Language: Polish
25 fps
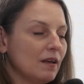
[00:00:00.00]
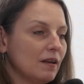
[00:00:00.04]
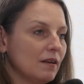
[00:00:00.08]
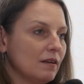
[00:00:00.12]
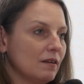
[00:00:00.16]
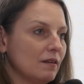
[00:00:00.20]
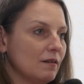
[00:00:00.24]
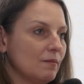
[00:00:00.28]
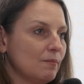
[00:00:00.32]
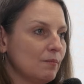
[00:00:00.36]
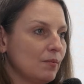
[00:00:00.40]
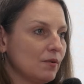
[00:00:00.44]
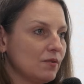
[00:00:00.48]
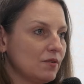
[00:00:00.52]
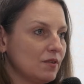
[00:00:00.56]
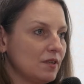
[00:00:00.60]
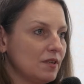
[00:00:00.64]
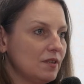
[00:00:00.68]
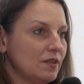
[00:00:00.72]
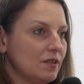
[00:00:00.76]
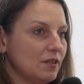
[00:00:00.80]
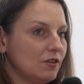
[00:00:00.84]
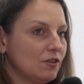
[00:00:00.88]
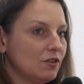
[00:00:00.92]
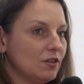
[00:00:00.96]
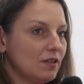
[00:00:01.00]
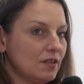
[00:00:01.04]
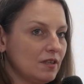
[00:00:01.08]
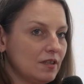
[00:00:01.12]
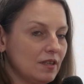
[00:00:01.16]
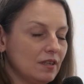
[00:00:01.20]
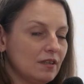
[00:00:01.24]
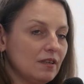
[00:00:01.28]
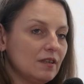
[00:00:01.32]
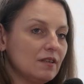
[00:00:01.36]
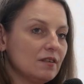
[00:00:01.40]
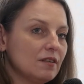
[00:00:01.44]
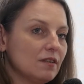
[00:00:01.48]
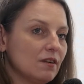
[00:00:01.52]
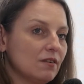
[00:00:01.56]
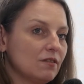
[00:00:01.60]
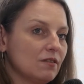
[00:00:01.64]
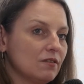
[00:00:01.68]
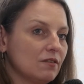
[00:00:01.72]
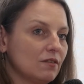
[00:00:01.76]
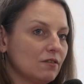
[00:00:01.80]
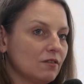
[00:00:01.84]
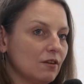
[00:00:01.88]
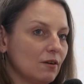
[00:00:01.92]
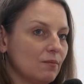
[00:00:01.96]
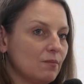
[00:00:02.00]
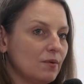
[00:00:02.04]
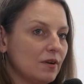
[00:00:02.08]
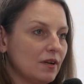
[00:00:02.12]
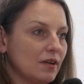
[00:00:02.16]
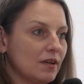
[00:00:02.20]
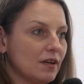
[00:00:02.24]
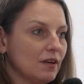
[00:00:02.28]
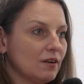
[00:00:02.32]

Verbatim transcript: e, pozycji, czyli z jednej strony do dobra